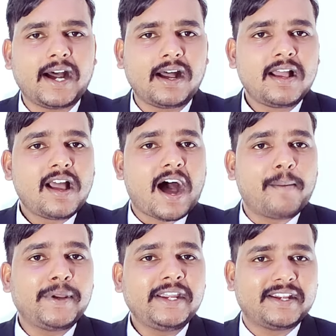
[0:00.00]
आएगा
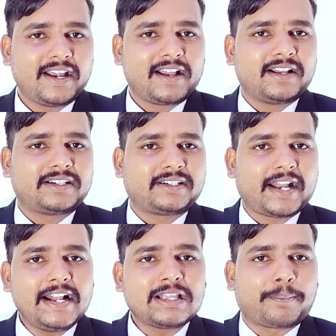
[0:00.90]
अभी
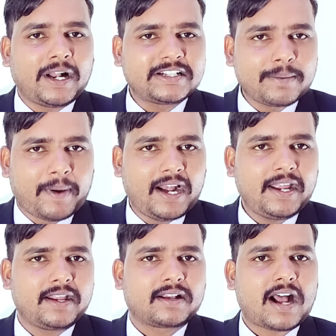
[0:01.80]
टेंथ अप्रैल से
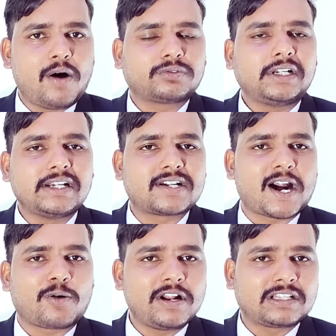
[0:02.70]
पहले काउंसलिंग
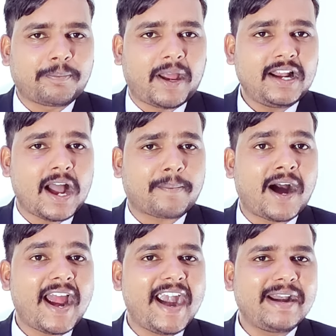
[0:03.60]
स्टार्ट होने से पहले
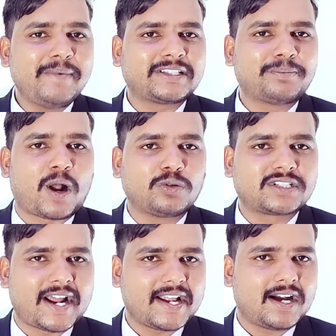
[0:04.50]
आपका एडमिशन
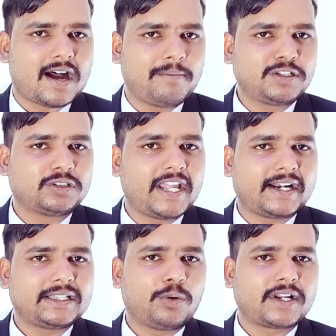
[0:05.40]
ब्राउचर आएगा अभी जो
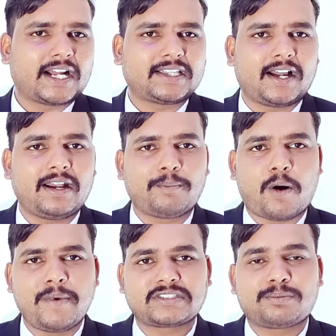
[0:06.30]
देख रहे थे वो क्या था
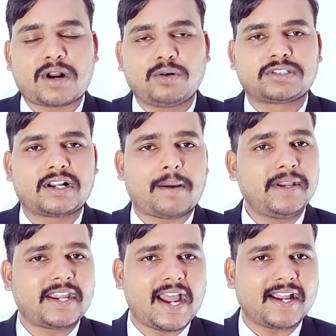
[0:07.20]
इन्फॉर्मेशन ब्राउचर
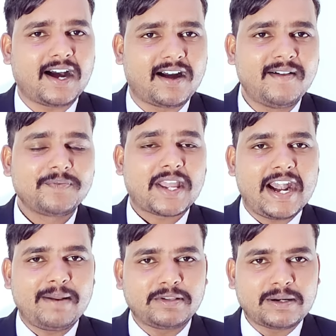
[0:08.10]
अभी क्या आएगा
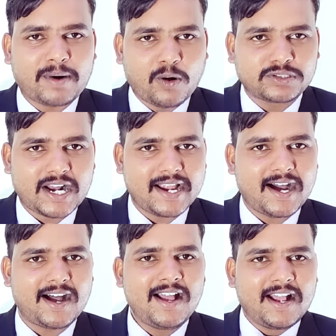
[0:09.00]
एडमिशन ब्राउचर
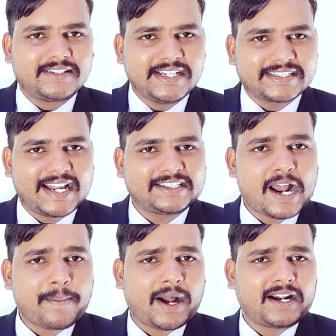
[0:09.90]
आएगा जिसके
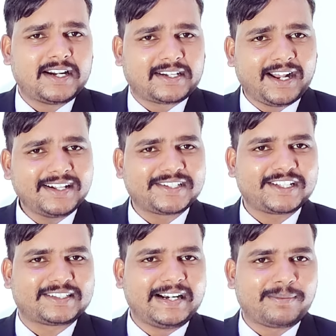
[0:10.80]
अंदर आपका डिटेल
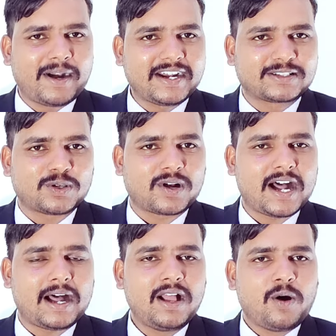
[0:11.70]
से सीट मेट्रिक्स
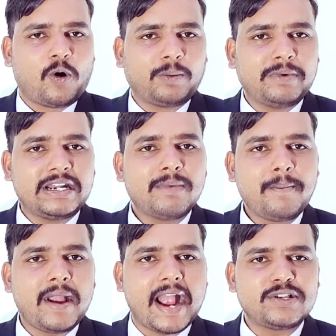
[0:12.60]
होगा और
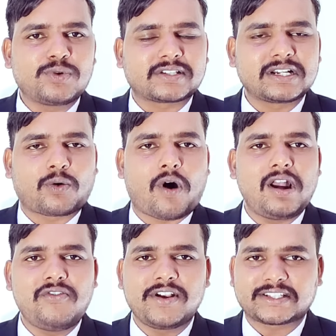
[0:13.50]
मिनिमम एजुकेशन
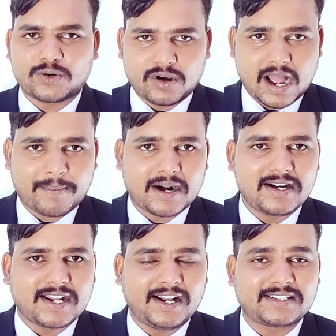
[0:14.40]
क्वालिफिकेशन होगा आपका
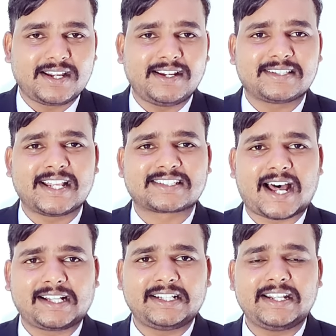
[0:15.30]
डिटेल से इसके
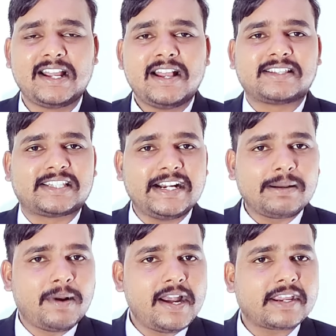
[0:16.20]
साथ ही
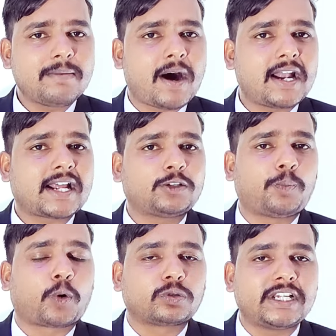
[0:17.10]
सीट मिलने के बाद का
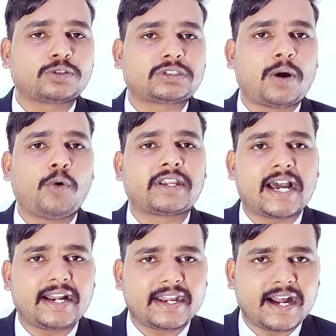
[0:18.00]
जो प्रोसेस होता है वो
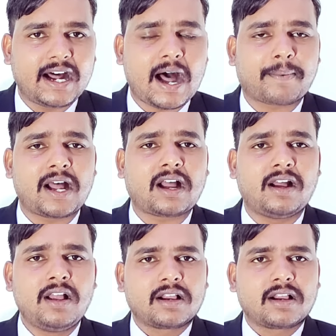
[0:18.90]
क्या रहेगा आपका